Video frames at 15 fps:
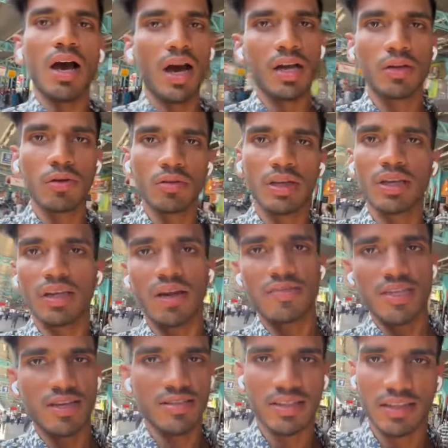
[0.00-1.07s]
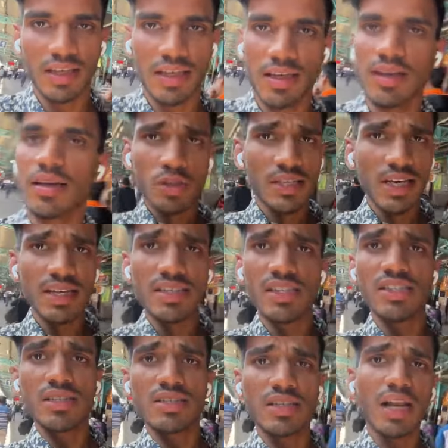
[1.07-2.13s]
हर कोने की तरफ जा सकते हैं जैन
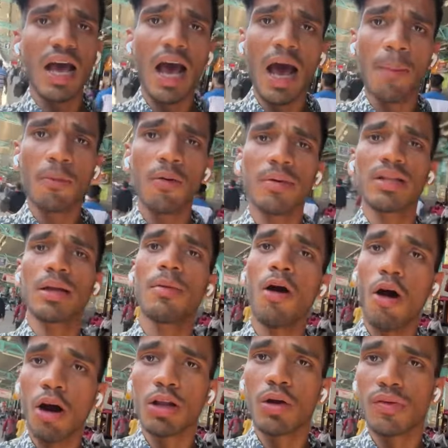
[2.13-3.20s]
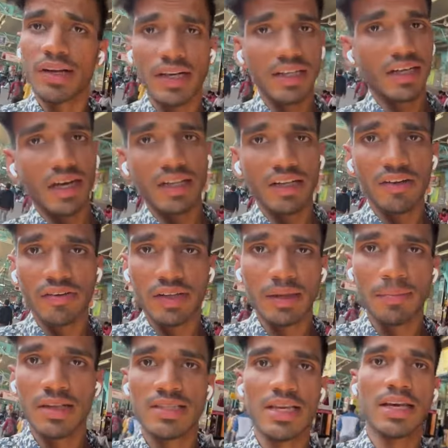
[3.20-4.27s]
जंक्शन से ना आपको मतलब ऑल ओवर इंडिया के लिए ट्रेनें
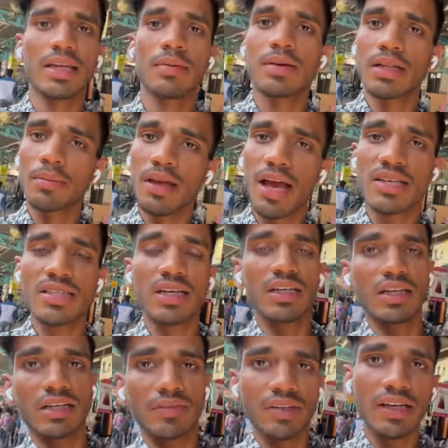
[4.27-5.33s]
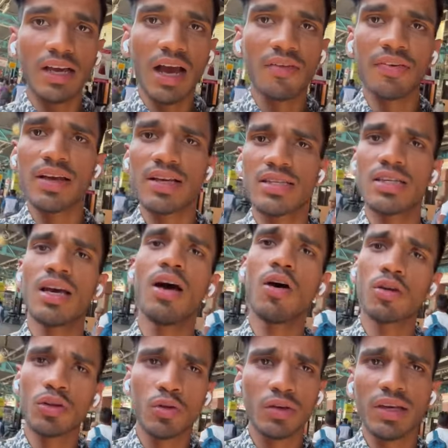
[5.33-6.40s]
मिल जाएगी मतलब यहाँ से कनेक्टिविटी काफ़ी अच्छी है
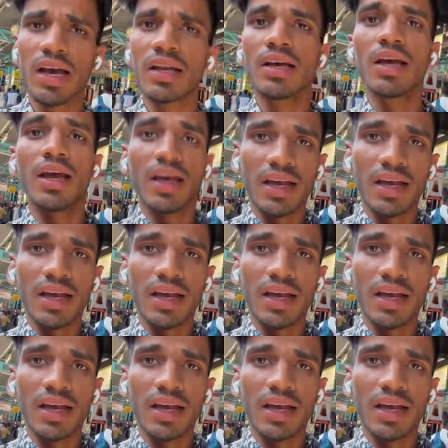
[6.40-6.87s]
और क्योंकि यार